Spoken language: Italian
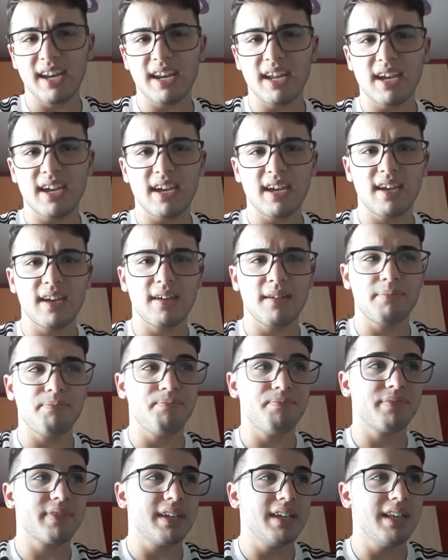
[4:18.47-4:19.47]

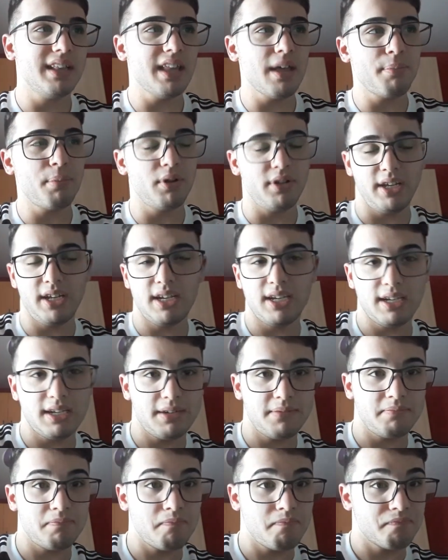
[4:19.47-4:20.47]
eh, il
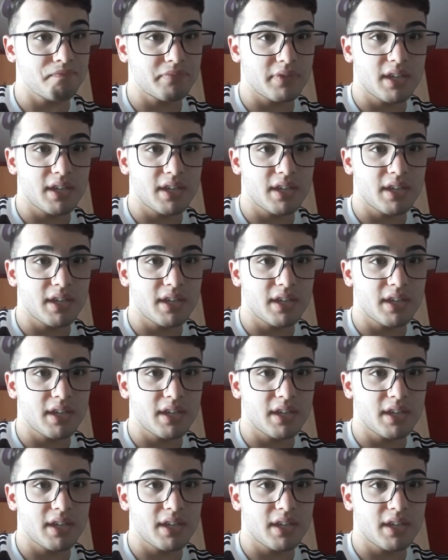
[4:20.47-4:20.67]
Napoli